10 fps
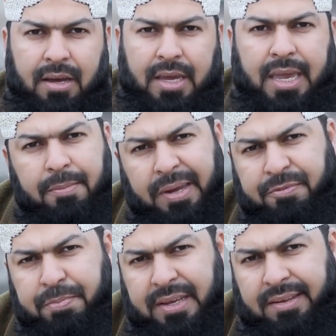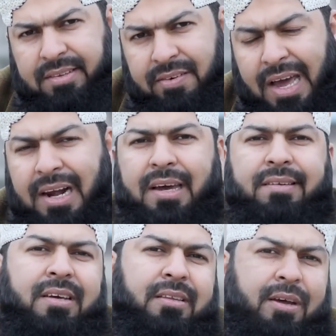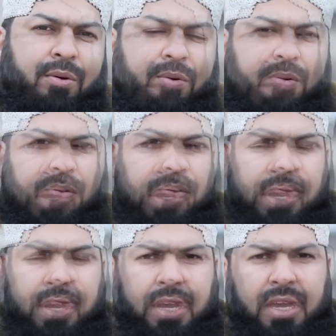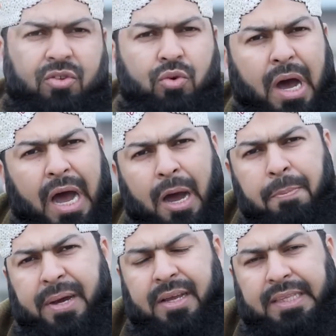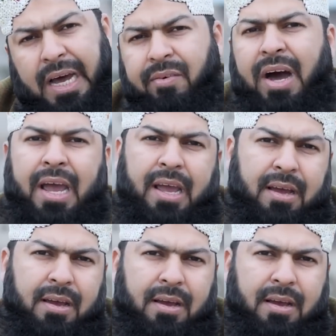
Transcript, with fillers: क्या मैं इस पर यह सवाल कर सकता हूँ कि जो आपका दावा है